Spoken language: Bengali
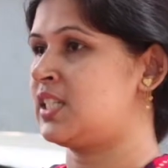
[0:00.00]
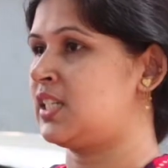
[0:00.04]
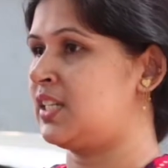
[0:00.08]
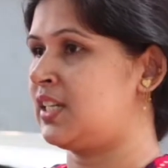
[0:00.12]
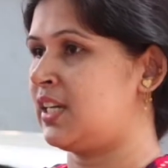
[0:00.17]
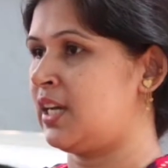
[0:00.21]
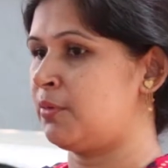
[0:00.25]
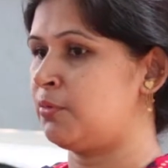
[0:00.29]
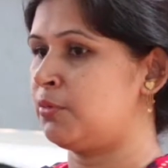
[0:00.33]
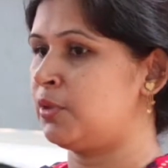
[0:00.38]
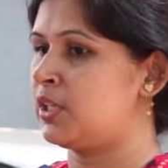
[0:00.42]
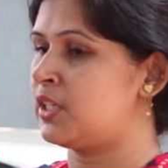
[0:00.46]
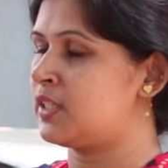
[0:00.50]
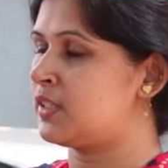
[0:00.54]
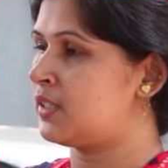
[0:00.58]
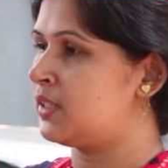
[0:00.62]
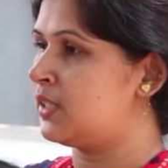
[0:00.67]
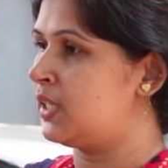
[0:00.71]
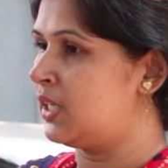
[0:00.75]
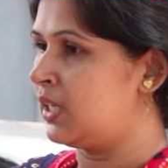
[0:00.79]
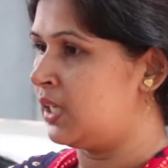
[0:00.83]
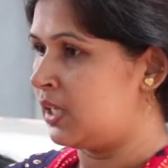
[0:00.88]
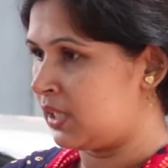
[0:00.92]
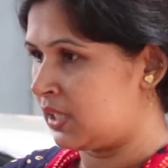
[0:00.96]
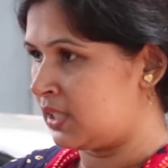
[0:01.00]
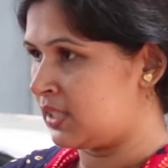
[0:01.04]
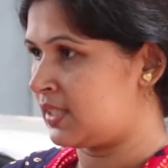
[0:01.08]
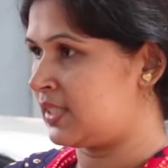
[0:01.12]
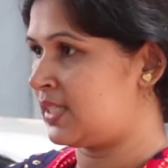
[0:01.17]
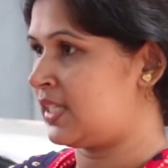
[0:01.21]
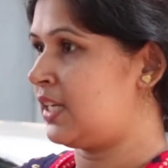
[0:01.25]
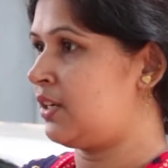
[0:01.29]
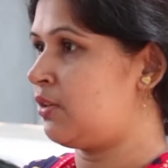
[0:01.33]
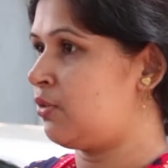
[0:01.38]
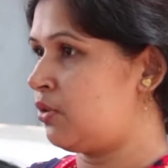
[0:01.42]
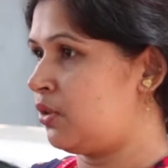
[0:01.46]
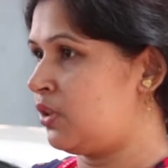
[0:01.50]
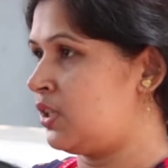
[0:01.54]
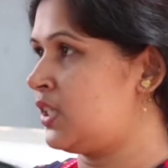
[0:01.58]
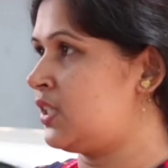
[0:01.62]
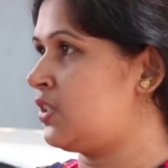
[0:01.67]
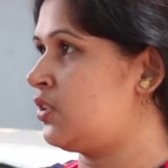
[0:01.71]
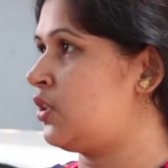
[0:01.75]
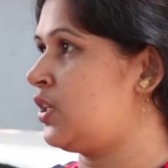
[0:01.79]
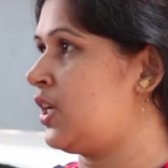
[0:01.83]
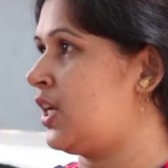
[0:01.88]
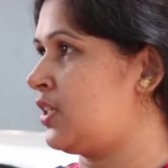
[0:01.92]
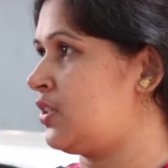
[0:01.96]
শিক্ষামূলক যে কোনো
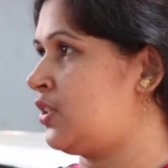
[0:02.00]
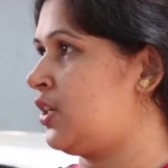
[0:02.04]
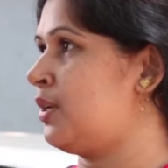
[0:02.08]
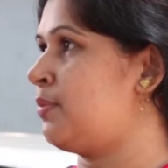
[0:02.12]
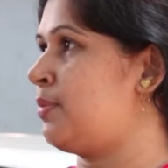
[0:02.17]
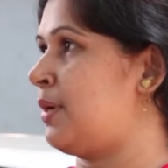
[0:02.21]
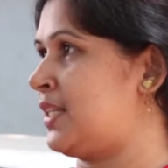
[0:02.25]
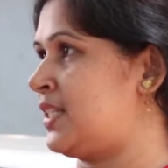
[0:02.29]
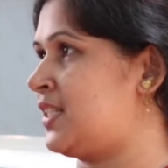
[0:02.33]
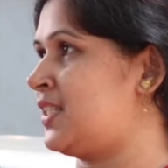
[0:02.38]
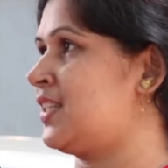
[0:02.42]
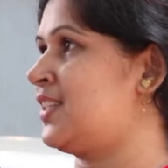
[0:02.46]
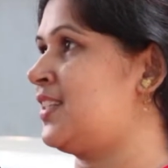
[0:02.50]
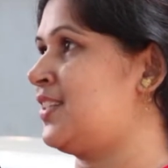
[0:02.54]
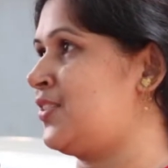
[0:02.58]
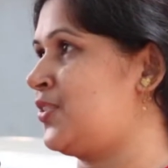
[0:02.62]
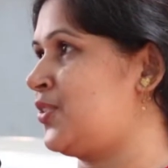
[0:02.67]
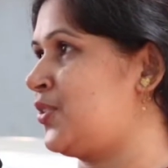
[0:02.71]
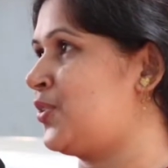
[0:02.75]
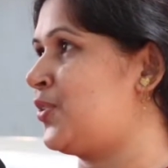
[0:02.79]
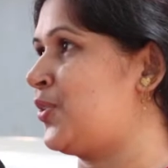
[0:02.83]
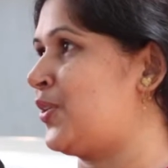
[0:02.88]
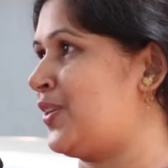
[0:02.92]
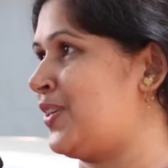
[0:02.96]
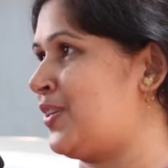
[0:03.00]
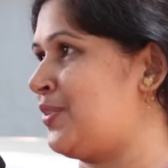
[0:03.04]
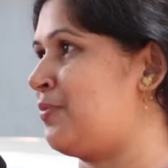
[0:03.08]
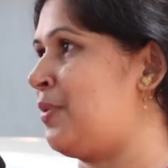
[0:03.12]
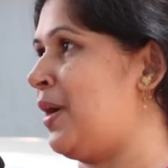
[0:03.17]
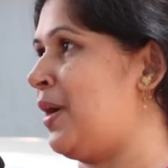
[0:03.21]
কিছুই আসলে বাচ্চাদের জন্য অনেক